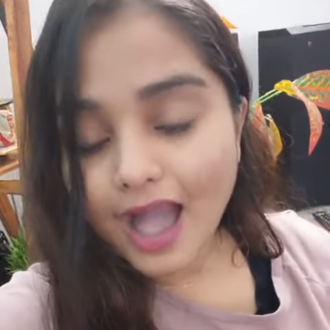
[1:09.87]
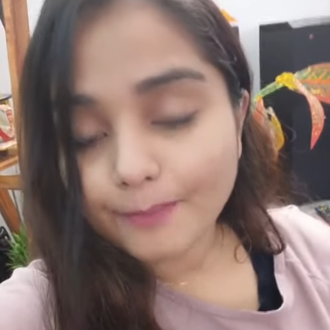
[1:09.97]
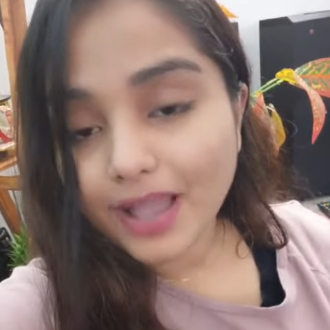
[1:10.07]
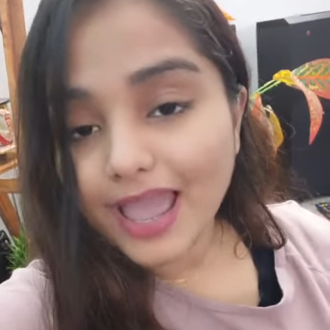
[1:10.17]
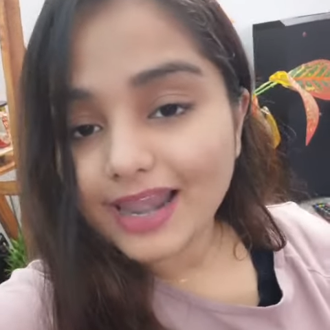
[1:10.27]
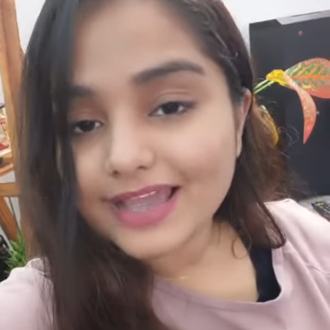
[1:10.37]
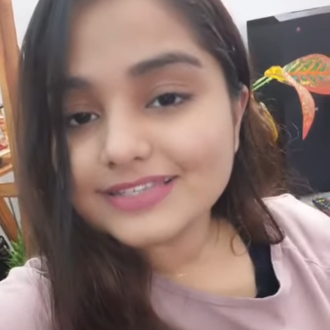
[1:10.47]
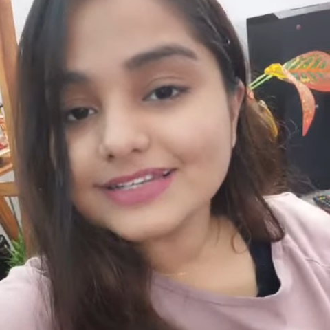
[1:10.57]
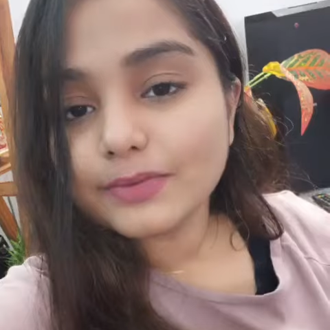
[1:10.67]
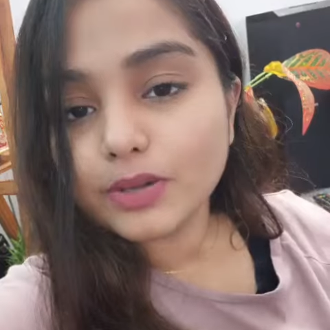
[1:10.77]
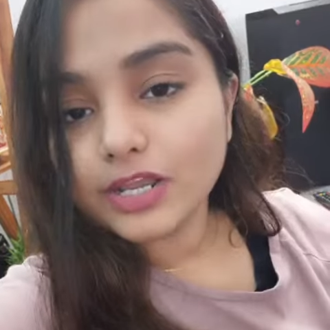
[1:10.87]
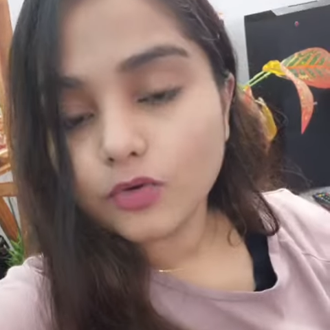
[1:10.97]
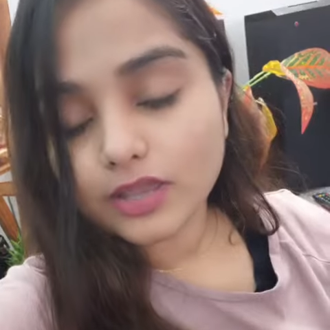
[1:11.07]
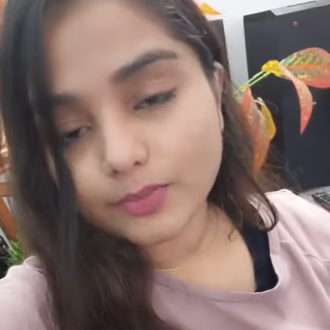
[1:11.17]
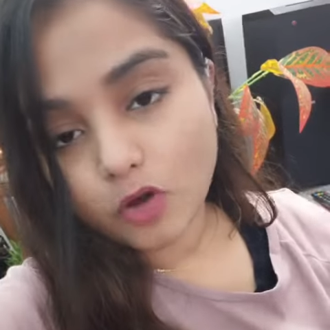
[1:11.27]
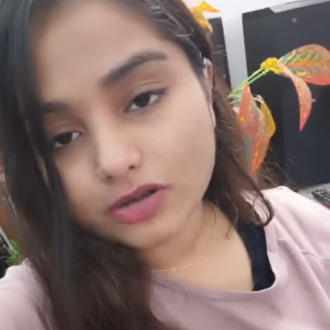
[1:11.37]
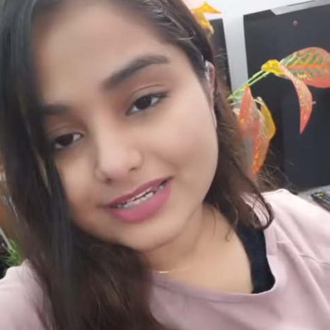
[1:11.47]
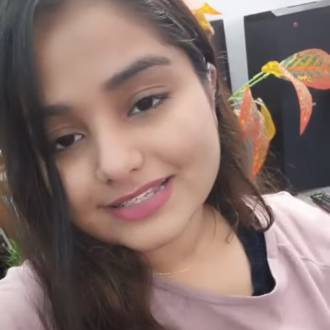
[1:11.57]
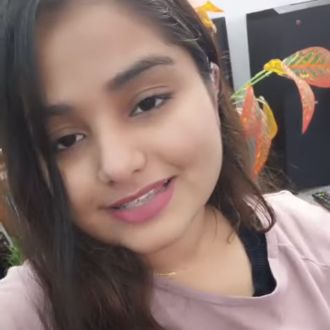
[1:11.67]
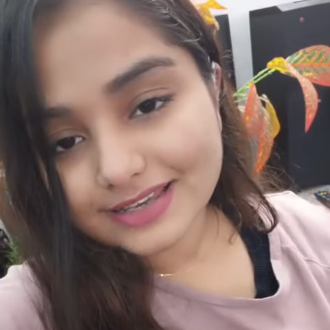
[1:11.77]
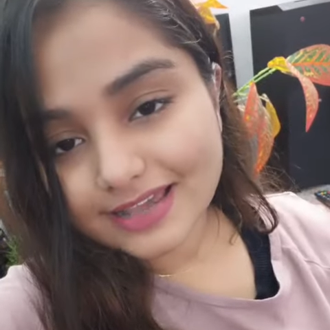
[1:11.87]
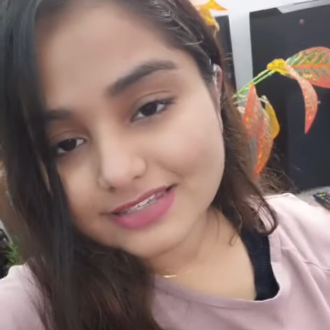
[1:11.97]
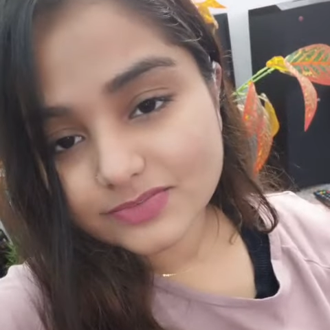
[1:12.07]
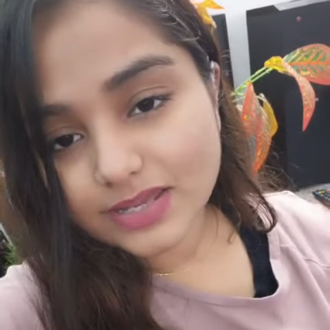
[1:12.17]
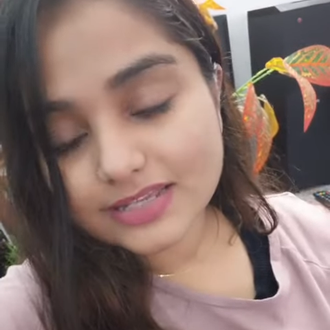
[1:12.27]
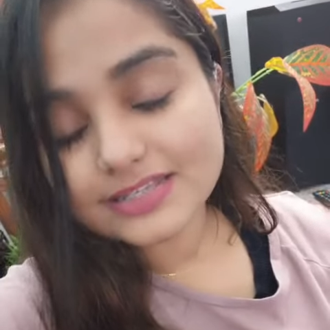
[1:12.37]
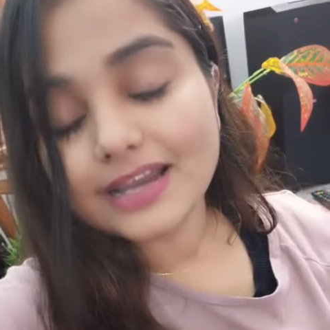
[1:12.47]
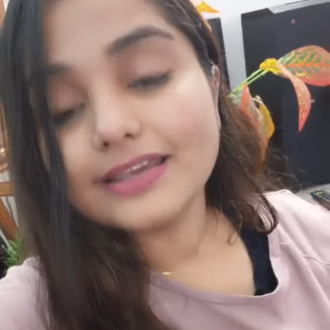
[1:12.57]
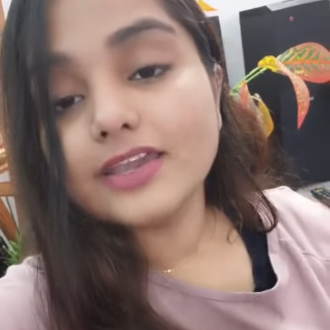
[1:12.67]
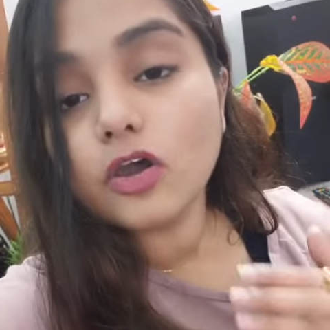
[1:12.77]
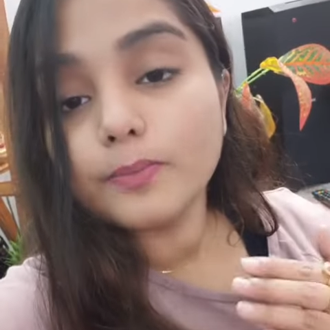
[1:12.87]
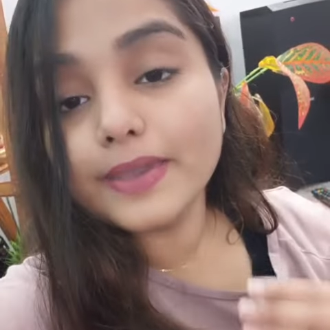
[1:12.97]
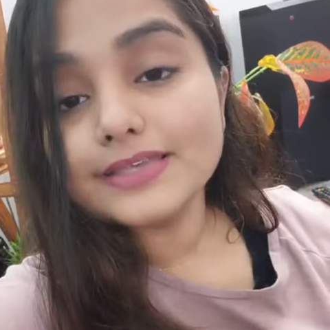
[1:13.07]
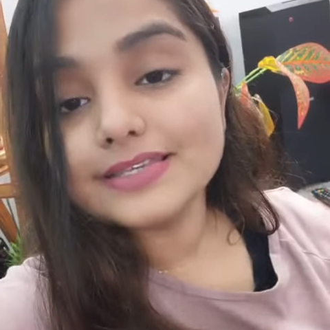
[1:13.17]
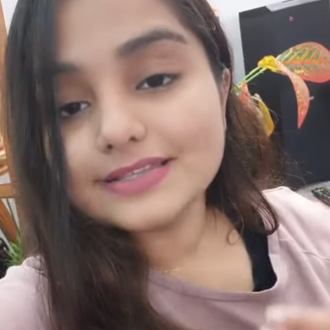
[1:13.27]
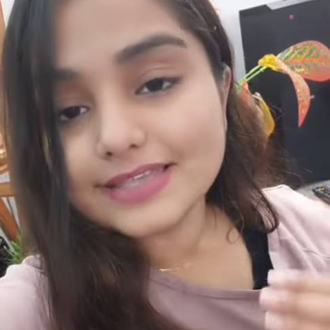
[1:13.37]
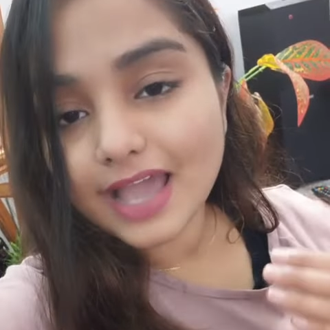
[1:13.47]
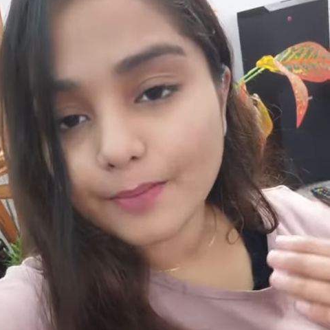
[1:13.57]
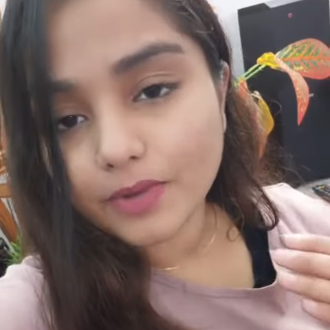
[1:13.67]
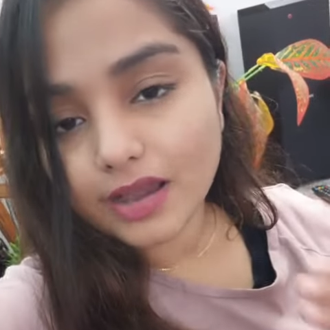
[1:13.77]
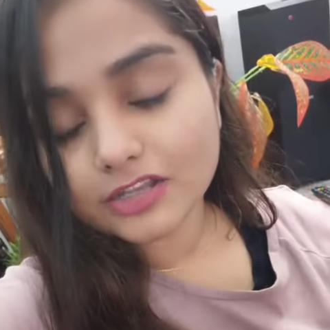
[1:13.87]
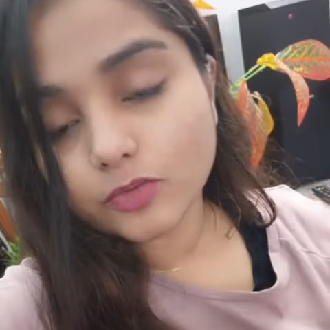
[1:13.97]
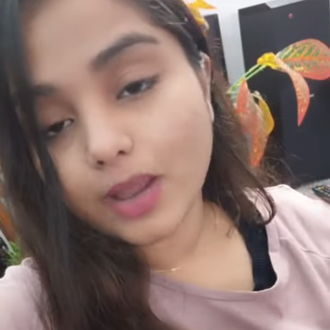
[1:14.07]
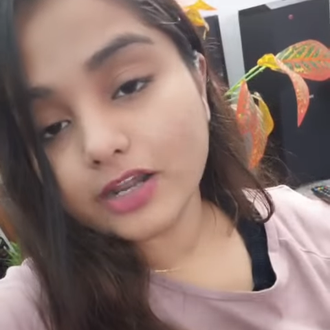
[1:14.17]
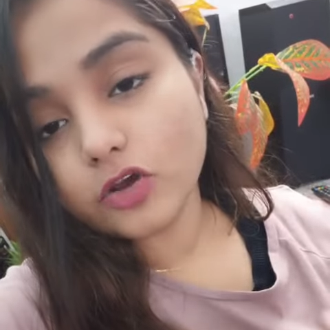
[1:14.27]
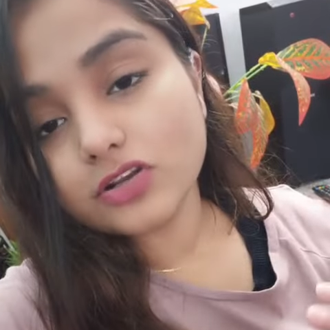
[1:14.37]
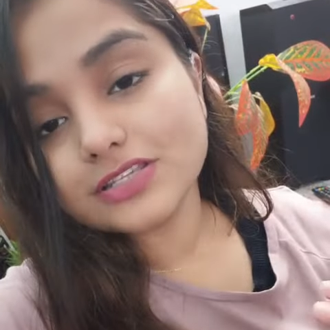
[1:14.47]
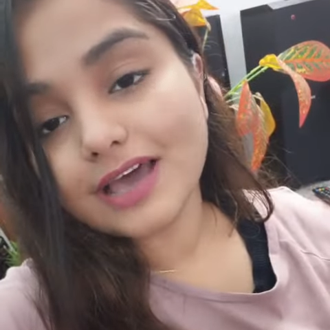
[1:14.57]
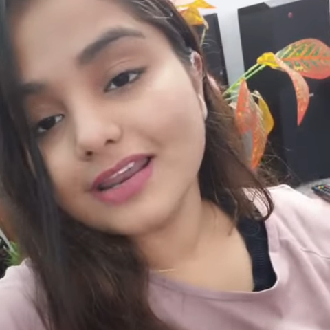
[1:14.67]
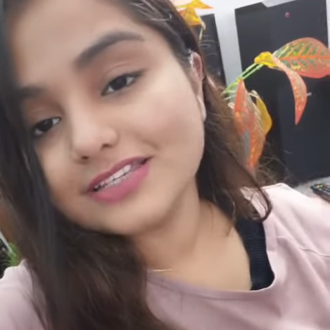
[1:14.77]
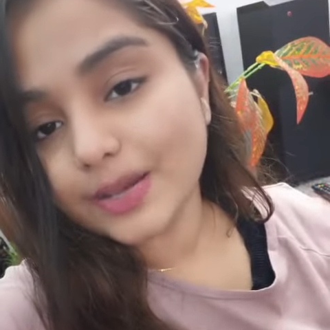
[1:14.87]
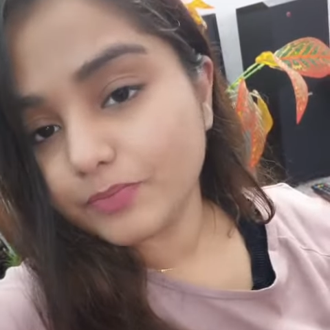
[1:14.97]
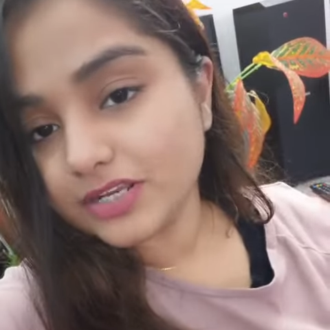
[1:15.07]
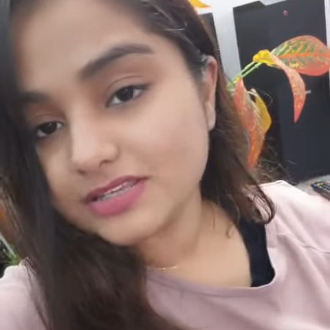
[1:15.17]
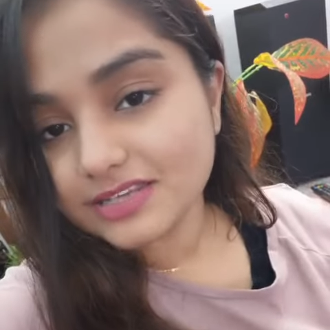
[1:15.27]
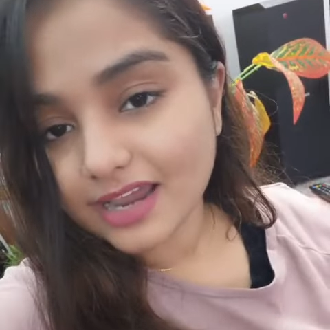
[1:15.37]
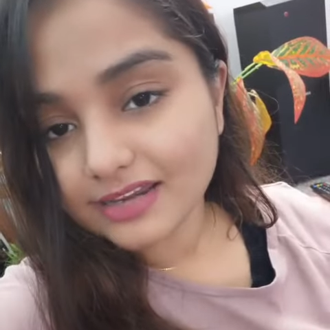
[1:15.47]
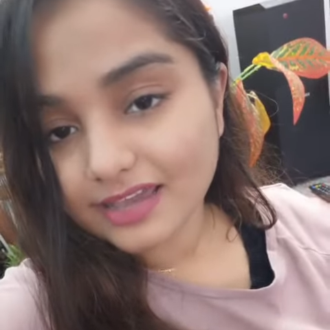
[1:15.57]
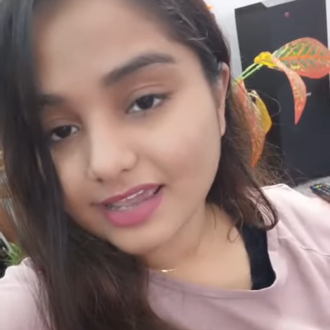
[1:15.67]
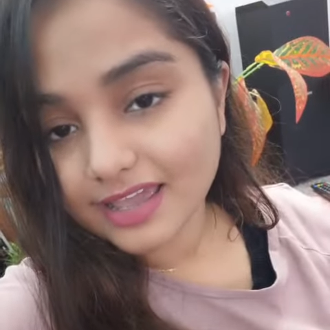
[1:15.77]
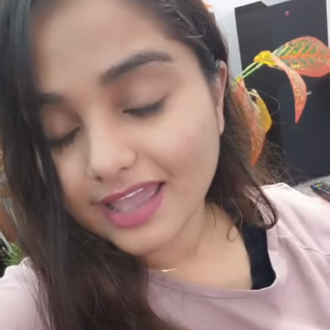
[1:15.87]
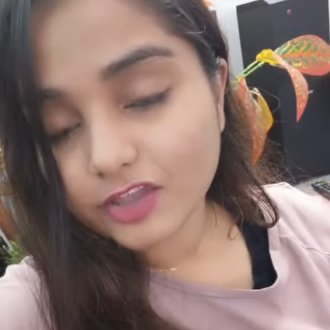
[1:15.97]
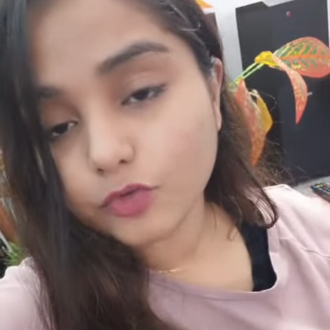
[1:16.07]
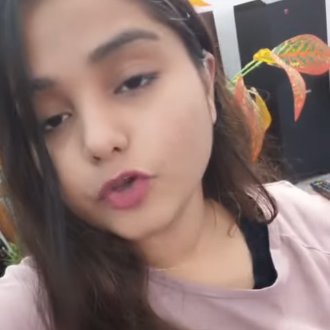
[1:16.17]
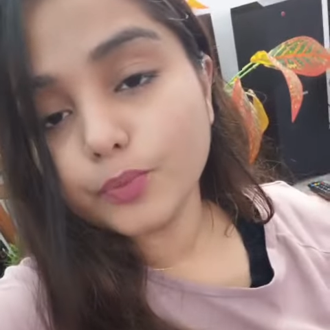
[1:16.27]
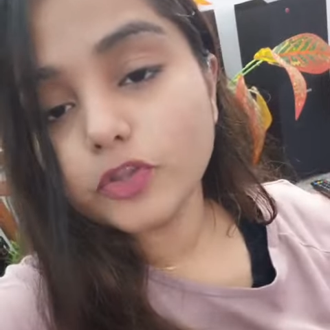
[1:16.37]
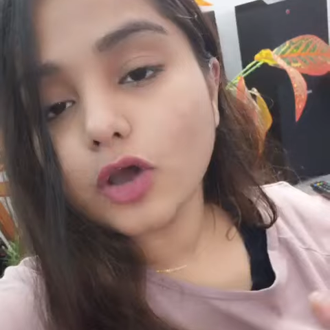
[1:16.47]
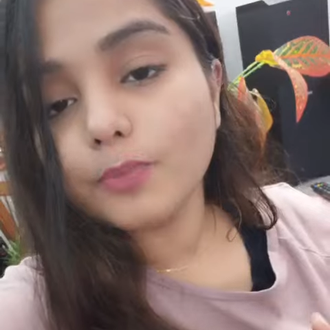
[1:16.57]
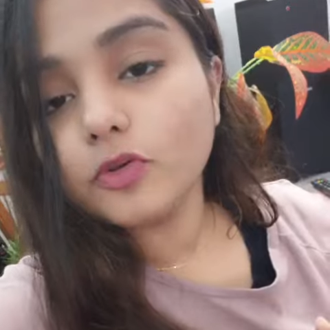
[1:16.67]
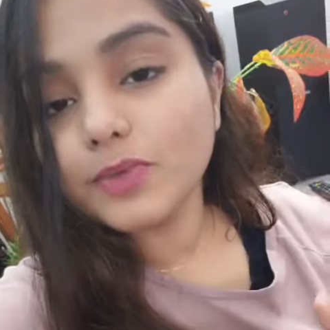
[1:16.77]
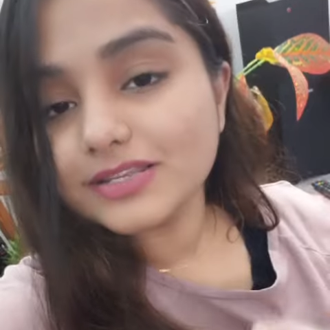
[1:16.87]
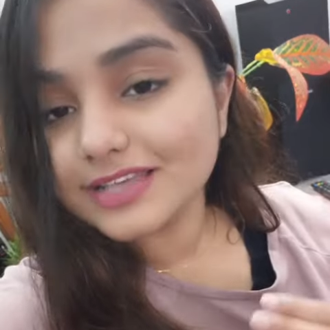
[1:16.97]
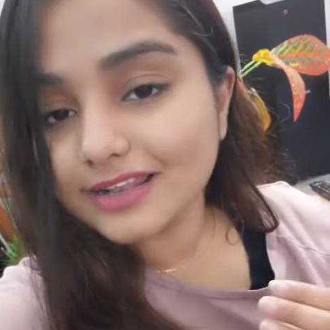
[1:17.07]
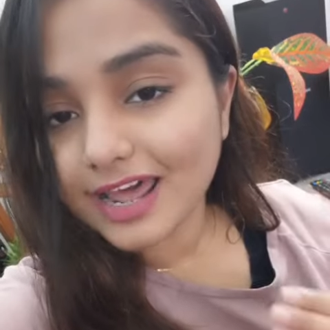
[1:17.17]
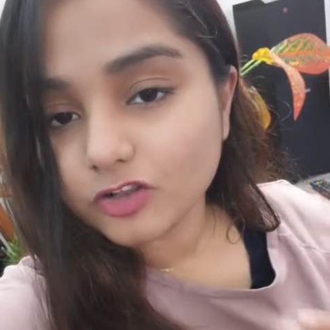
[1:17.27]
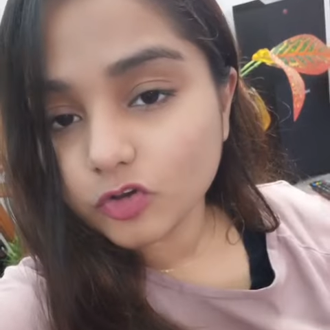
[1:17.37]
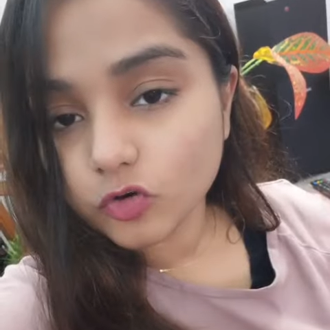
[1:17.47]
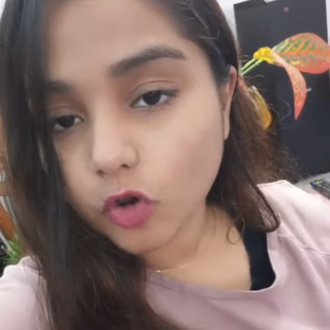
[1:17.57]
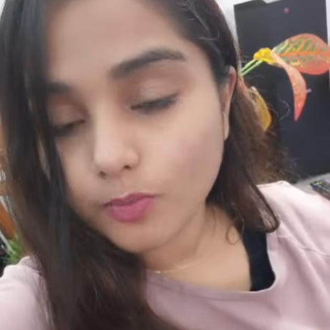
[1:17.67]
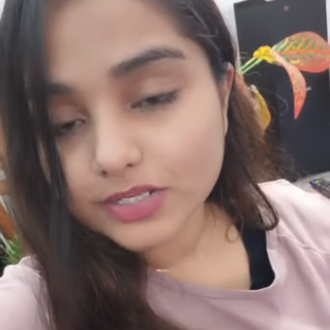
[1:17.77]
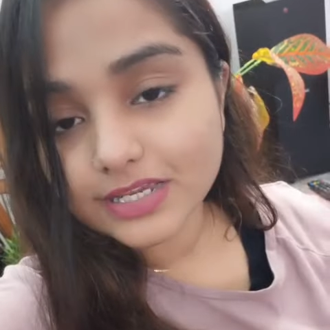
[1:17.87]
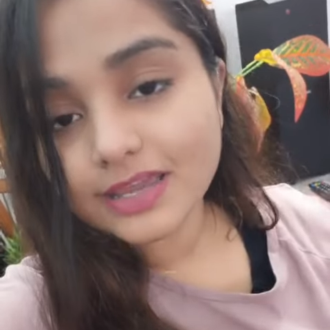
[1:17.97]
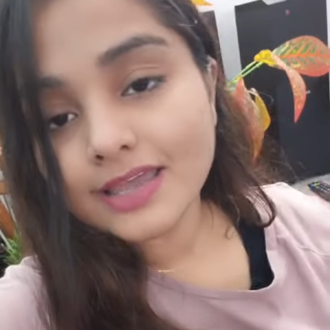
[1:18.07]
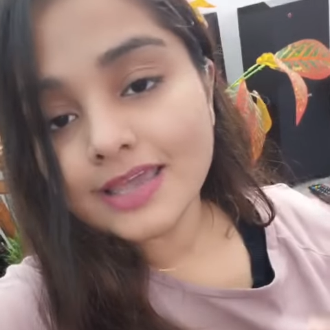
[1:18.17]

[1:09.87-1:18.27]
आपका एल आई डबल ए के मॉक टेस्ट की क्लासेस मैंने स्टार्ट की हैं और बेसिक से आपका अर्थमेटिक और सारे चैप्टर स्टार्ट करे गए हैं यूट्यूब पर तो आप लोग मेरे साथ रात को नौ बजे